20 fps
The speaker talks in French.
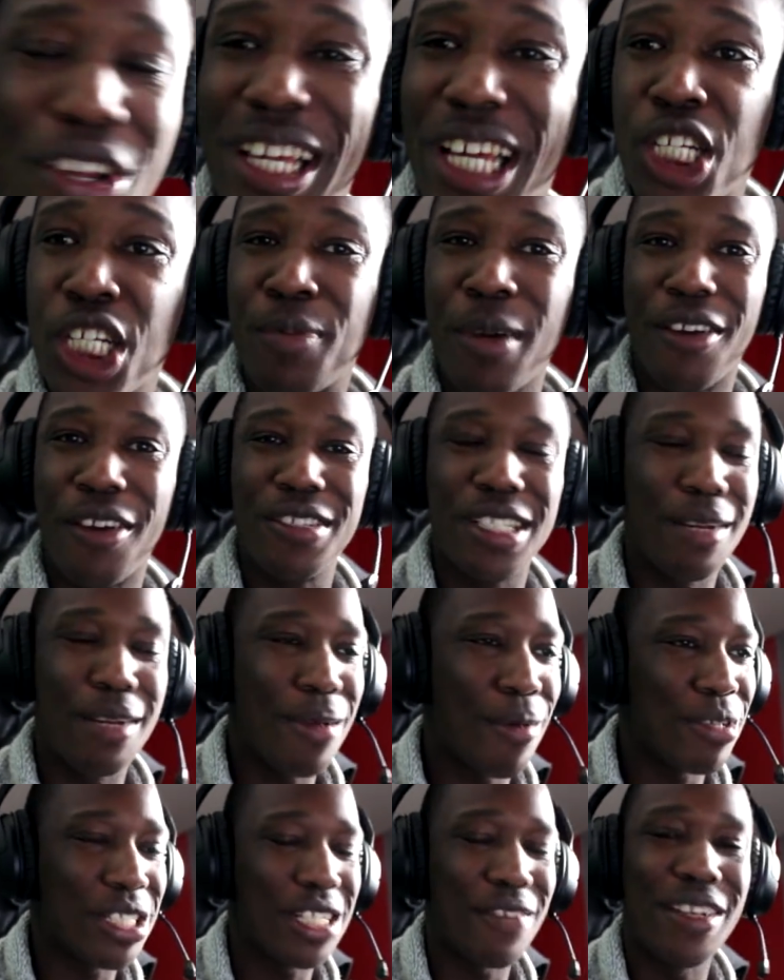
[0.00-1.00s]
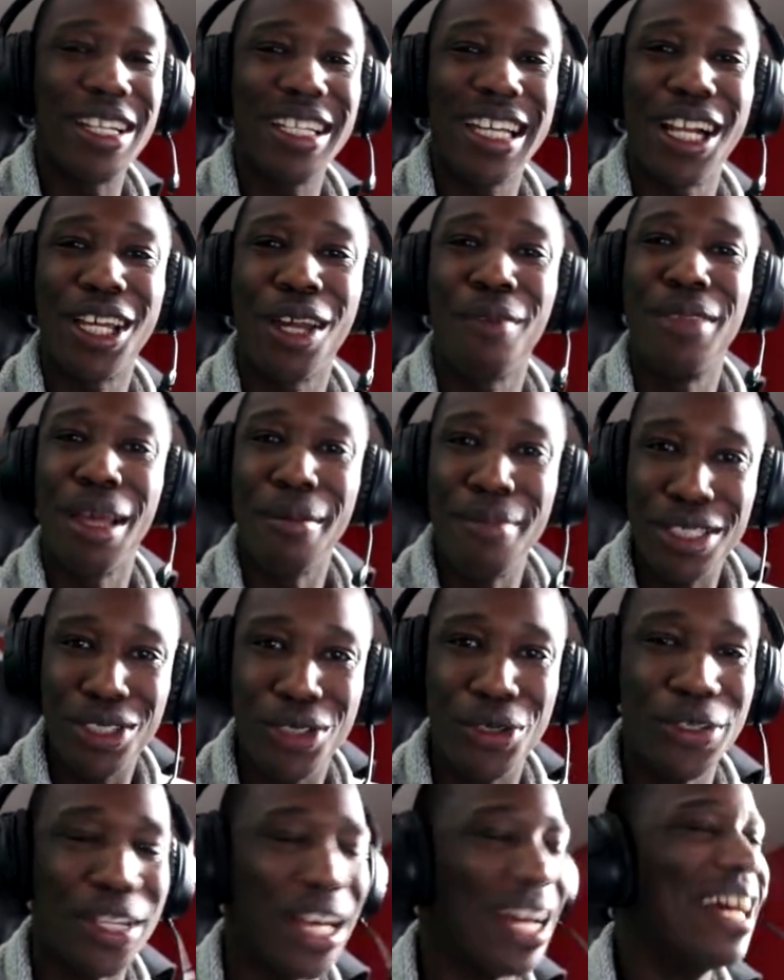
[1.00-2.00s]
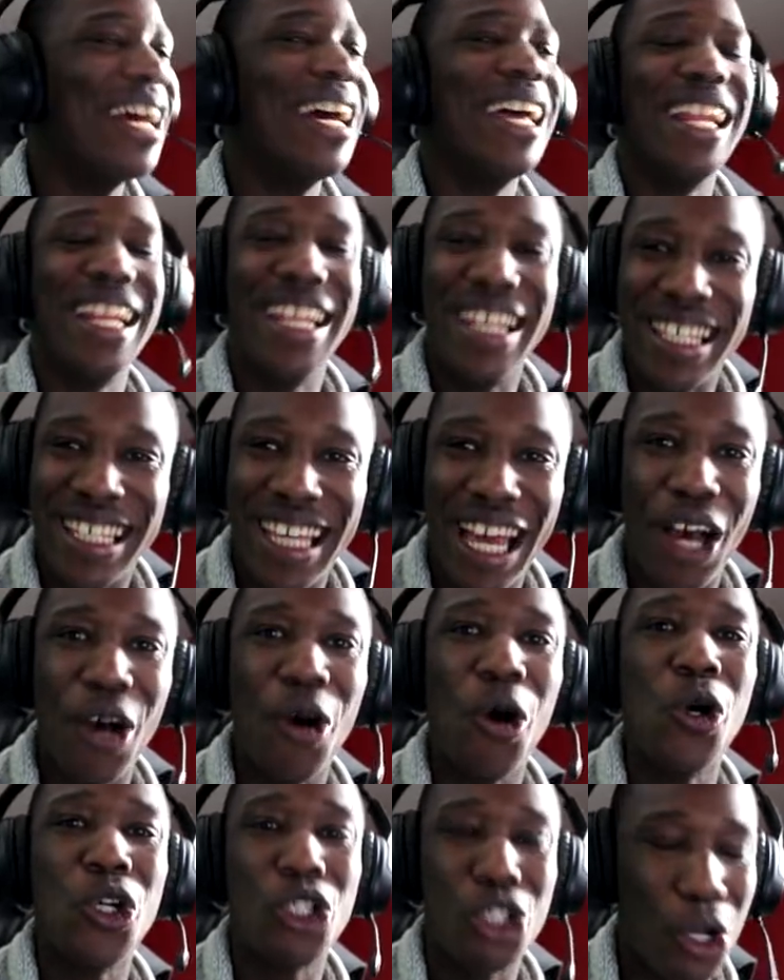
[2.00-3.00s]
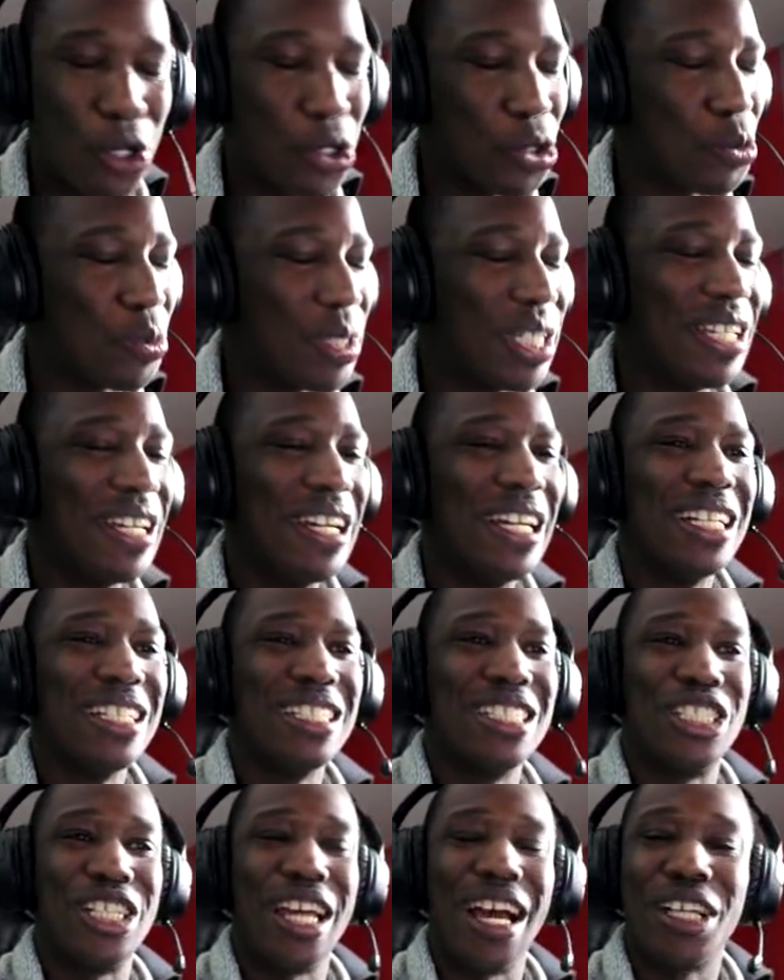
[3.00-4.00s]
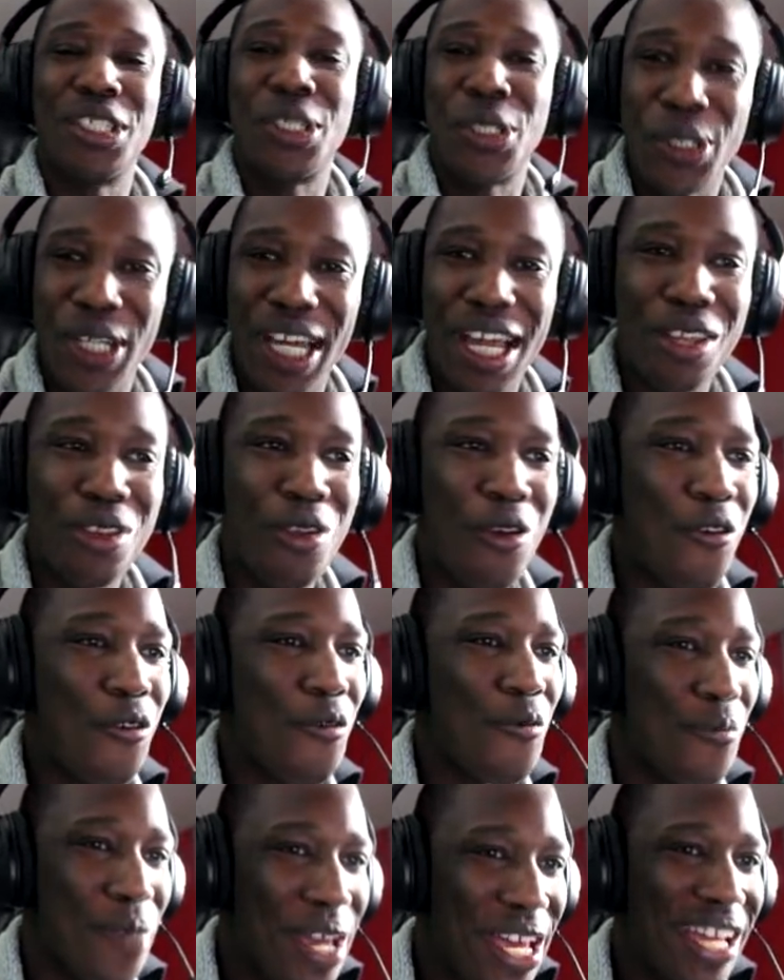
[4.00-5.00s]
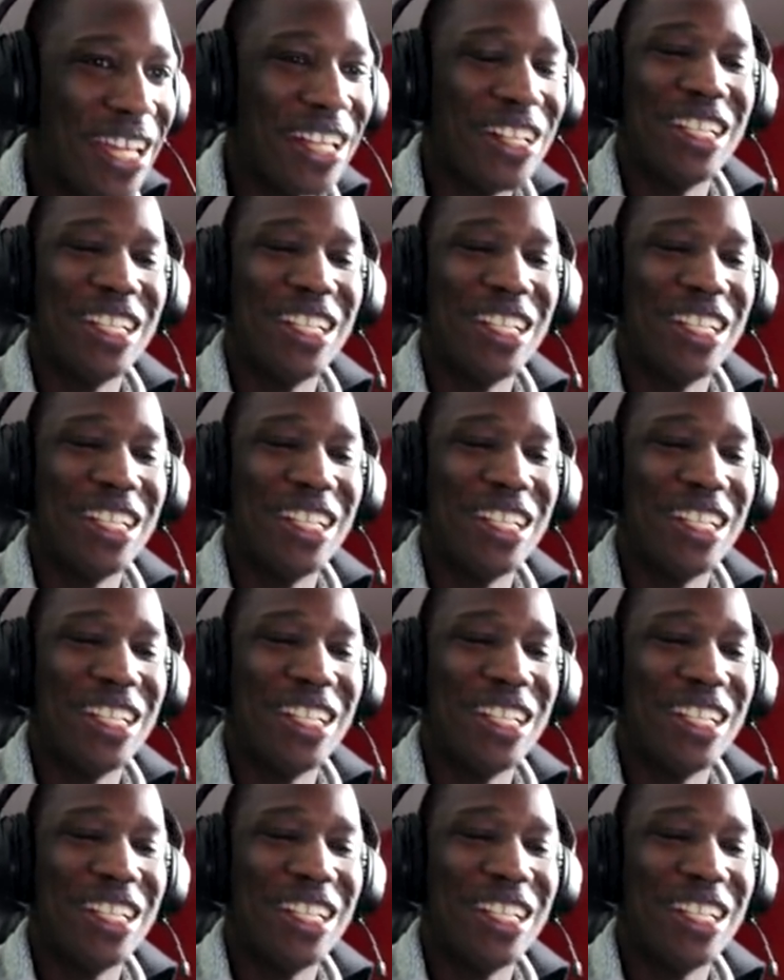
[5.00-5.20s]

les gars, j'espère que vous allez bien, moi ça va nickel comme d'habitude. Les gars, aujourd'hui, j'ai un sourire de ouf, mais